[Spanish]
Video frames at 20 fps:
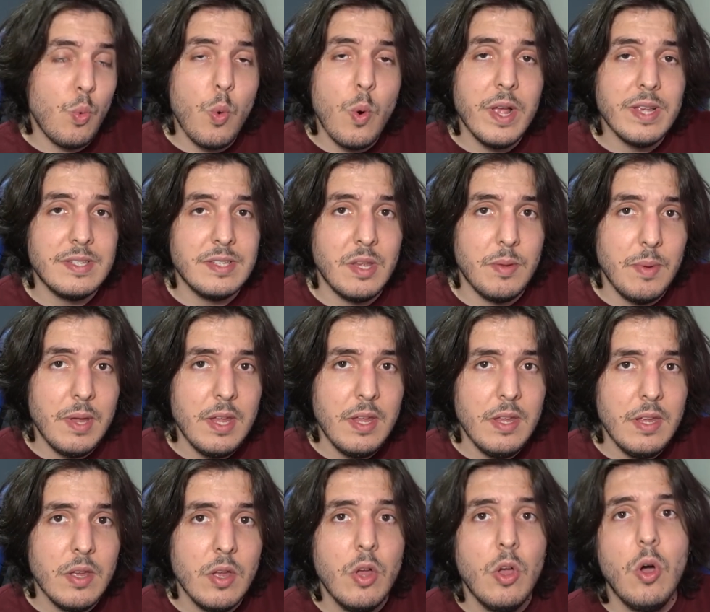USB
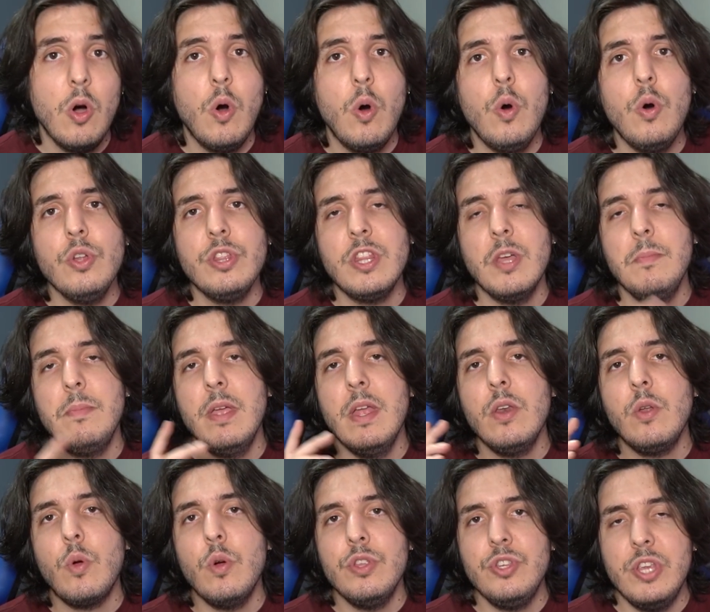o
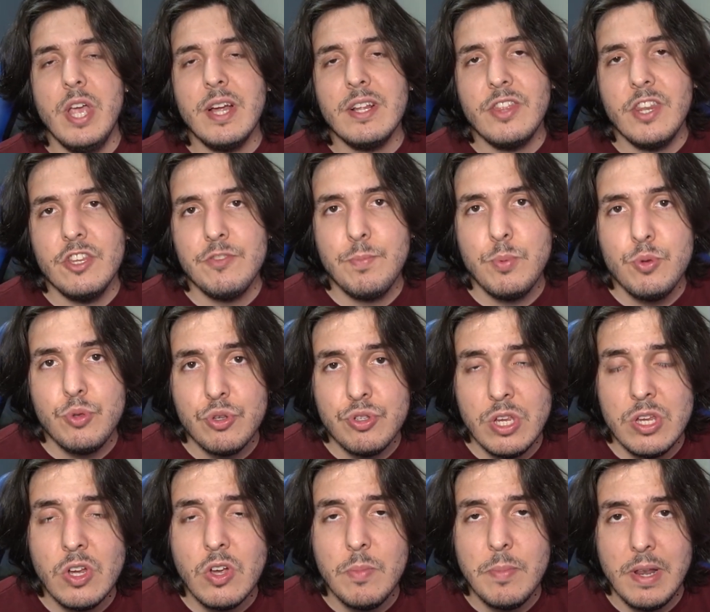también con jack
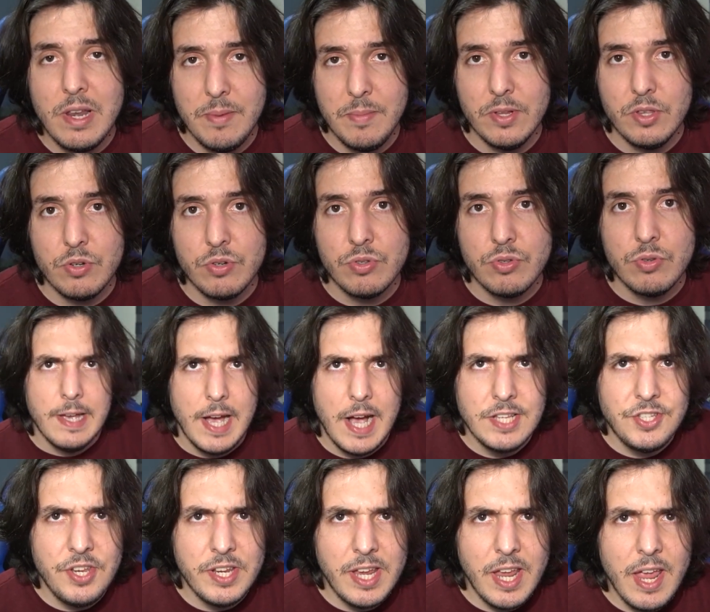3.5 milímetros.
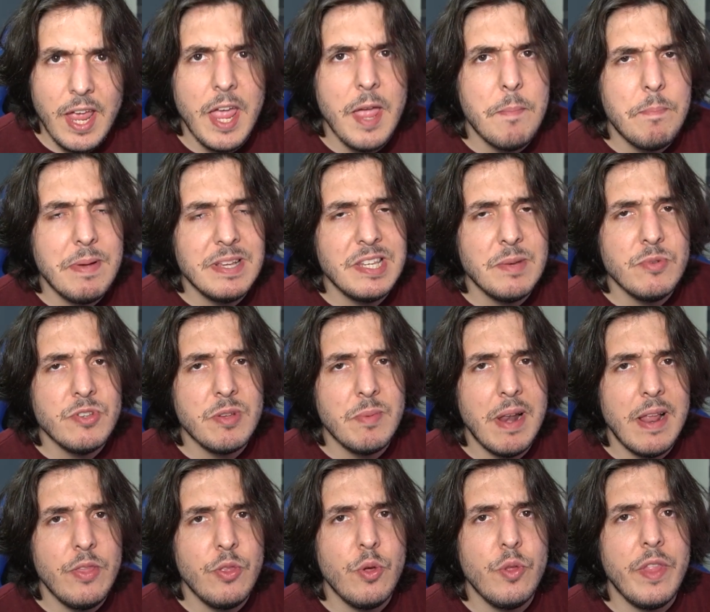Así que empecemos
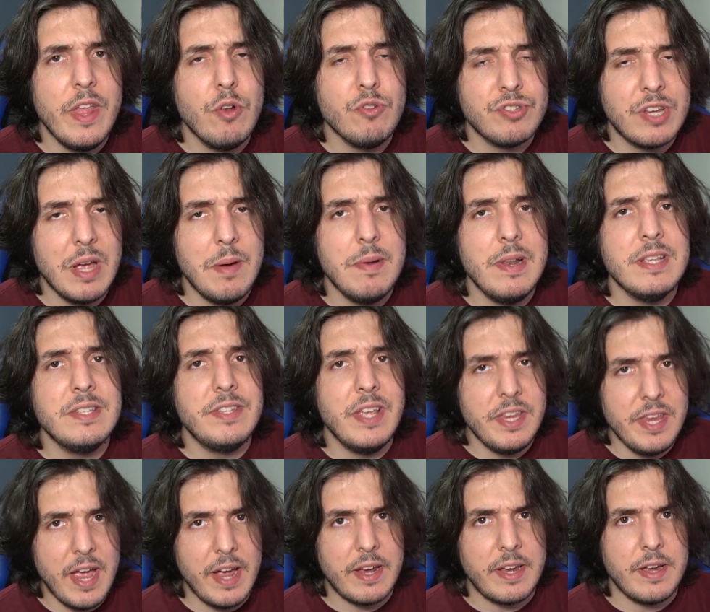hablando de los cables de
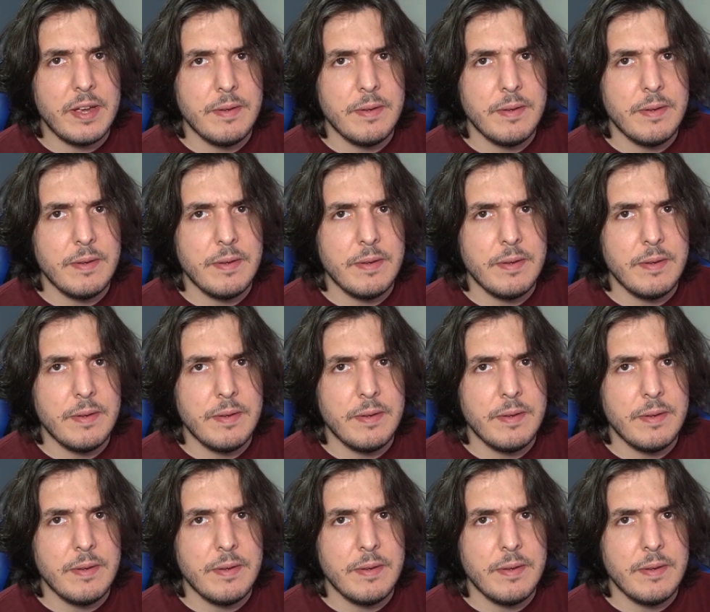jack.